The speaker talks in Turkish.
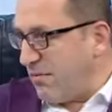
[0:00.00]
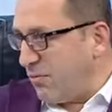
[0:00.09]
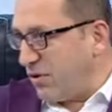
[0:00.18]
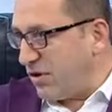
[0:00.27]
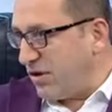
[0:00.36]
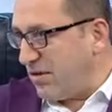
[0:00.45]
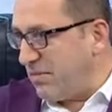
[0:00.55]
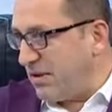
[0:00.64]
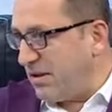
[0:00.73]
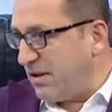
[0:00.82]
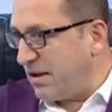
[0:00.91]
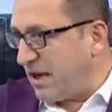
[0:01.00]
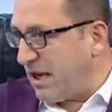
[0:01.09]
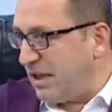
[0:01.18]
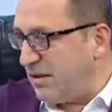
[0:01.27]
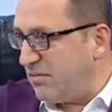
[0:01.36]
hem müteşebbislik,
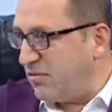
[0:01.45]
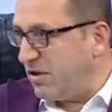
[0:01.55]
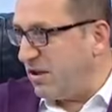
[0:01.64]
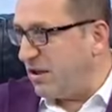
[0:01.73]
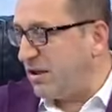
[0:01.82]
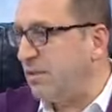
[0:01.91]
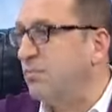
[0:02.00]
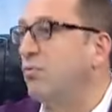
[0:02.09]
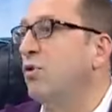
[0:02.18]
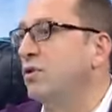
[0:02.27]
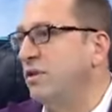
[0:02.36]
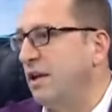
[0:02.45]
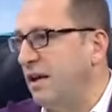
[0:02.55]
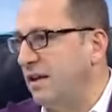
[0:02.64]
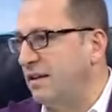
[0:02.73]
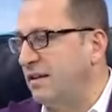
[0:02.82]
eğitimcilik, bol
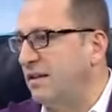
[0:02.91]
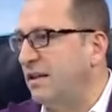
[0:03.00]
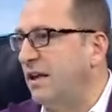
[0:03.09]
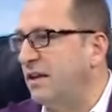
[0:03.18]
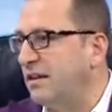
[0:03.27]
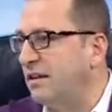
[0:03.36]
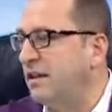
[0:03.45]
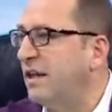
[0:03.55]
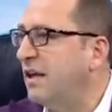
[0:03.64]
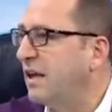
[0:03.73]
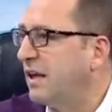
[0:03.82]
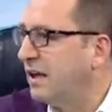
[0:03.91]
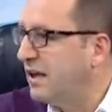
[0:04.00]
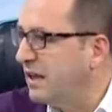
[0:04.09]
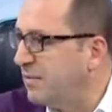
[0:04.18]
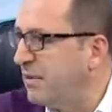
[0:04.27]
seyahat, seyahatin
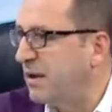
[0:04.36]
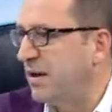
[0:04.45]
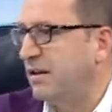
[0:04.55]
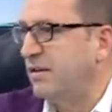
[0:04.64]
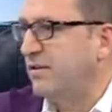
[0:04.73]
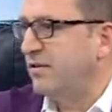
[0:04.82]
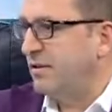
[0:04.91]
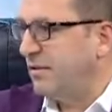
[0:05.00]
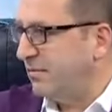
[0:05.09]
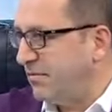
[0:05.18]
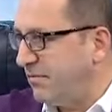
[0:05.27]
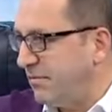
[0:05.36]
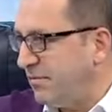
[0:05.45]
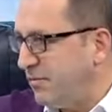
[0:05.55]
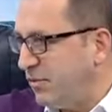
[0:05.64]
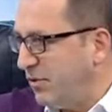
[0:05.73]
eğitime katkısı
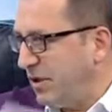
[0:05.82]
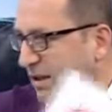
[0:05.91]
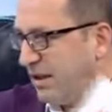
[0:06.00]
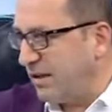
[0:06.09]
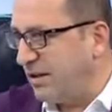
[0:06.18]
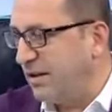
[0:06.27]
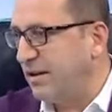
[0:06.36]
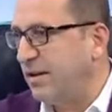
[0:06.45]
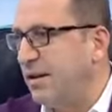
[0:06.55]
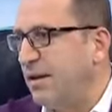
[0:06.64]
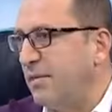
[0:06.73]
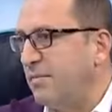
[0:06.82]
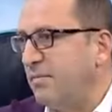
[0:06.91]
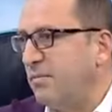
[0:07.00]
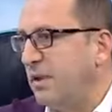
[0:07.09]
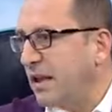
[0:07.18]
bunları nasıl
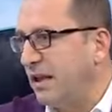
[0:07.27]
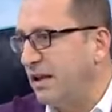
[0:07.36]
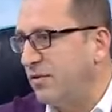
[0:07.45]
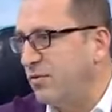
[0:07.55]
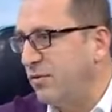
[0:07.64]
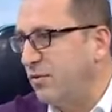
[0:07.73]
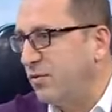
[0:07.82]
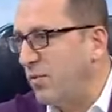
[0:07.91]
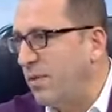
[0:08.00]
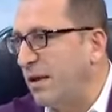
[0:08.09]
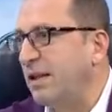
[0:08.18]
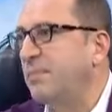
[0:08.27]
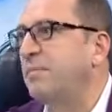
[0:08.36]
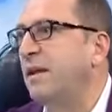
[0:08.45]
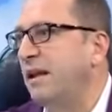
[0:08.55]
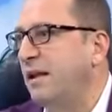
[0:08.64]
bir araya
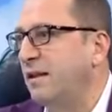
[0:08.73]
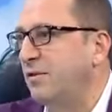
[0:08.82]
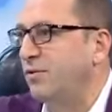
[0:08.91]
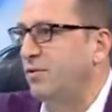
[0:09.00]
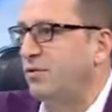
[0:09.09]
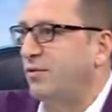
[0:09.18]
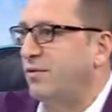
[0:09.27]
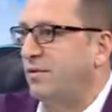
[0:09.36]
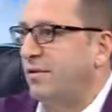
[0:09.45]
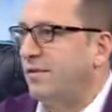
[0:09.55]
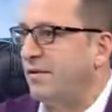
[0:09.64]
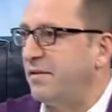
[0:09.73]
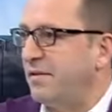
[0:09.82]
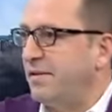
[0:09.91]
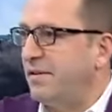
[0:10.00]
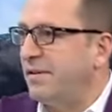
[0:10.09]
toparlayıp değerlendiriyorsunuz? Şimdi tabii
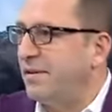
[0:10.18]
e,